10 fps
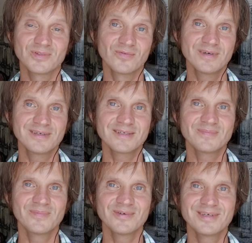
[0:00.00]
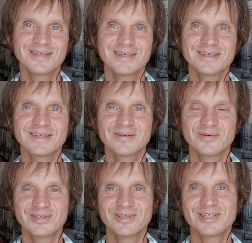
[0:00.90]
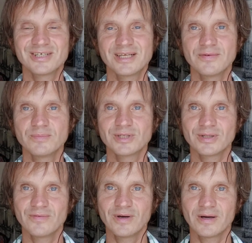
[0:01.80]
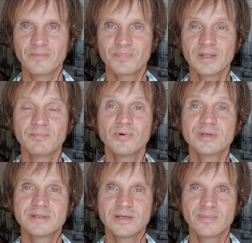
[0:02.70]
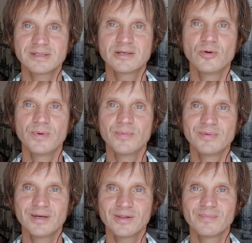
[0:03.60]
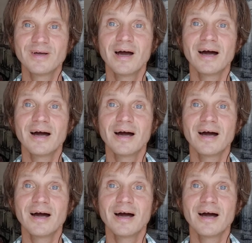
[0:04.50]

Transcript: то вы будете очень счастливым человеком и будете заниматься любимым делом,